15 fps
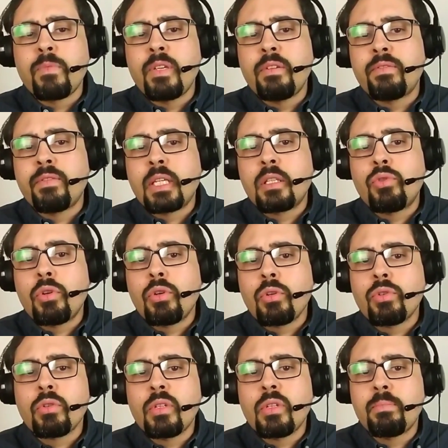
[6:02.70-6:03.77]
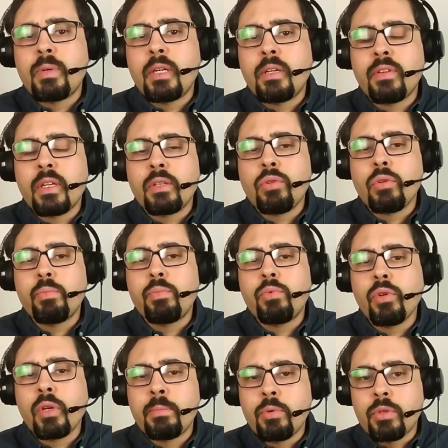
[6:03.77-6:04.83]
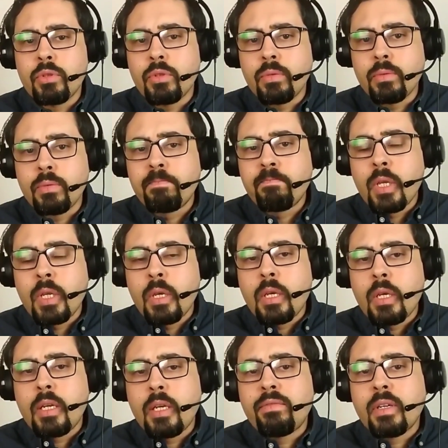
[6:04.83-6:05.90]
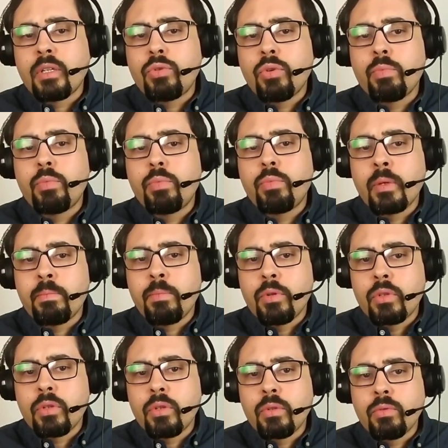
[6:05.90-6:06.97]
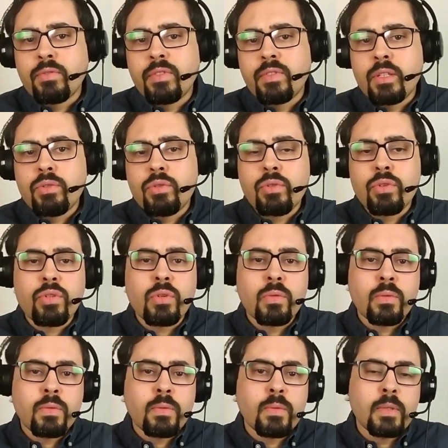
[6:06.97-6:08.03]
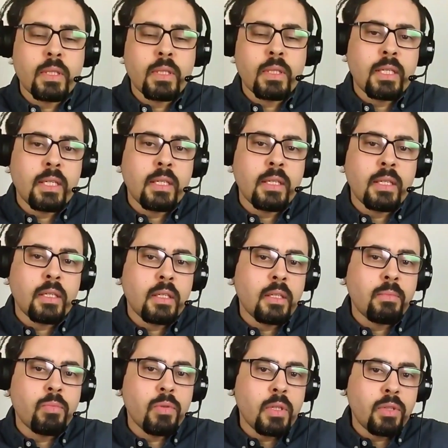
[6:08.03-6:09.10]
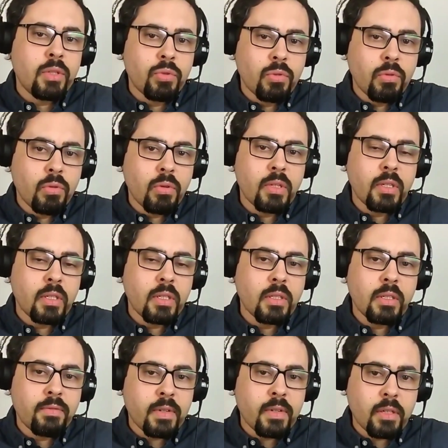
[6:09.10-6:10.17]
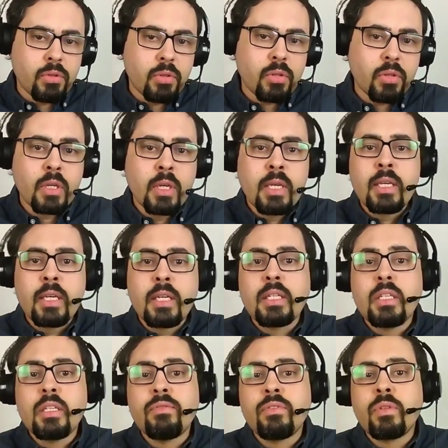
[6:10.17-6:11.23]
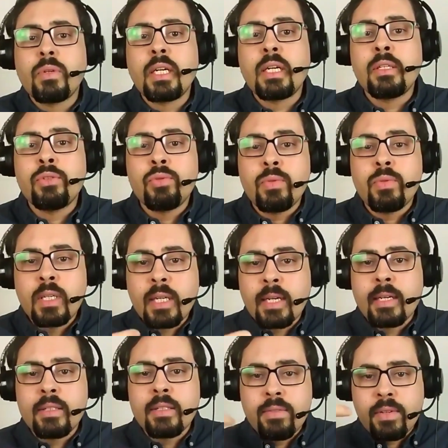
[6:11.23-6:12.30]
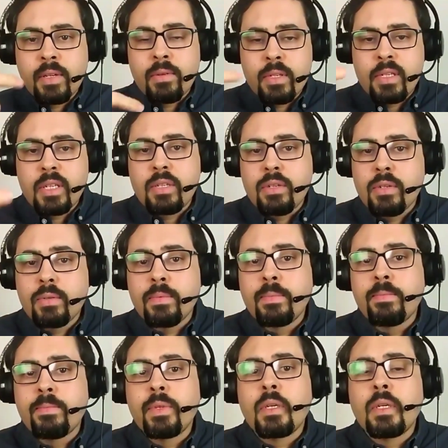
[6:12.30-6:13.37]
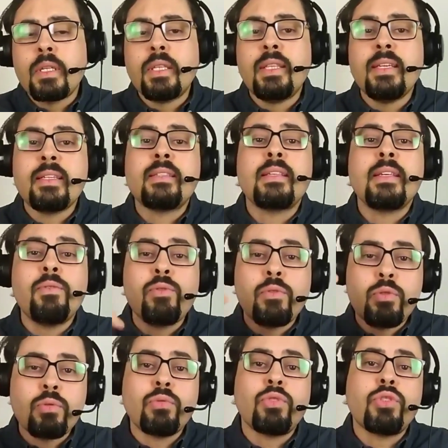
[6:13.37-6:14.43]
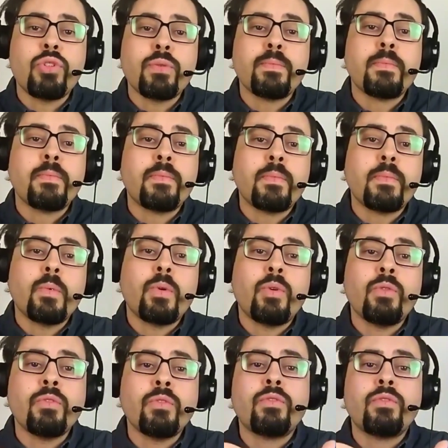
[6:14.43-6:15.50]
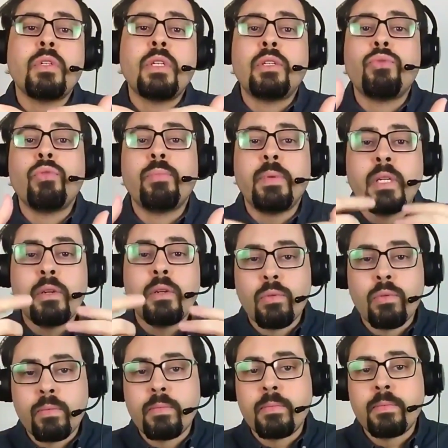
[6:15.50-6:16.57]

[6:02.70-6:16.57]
facteurs, ce qu'on appelle les facteurs pluripotents, les facteurs pluripotents, en fait, ce sont des, des molécules, des, facteurs qui vont induire la différenciation des cellules souches en follicules pileux.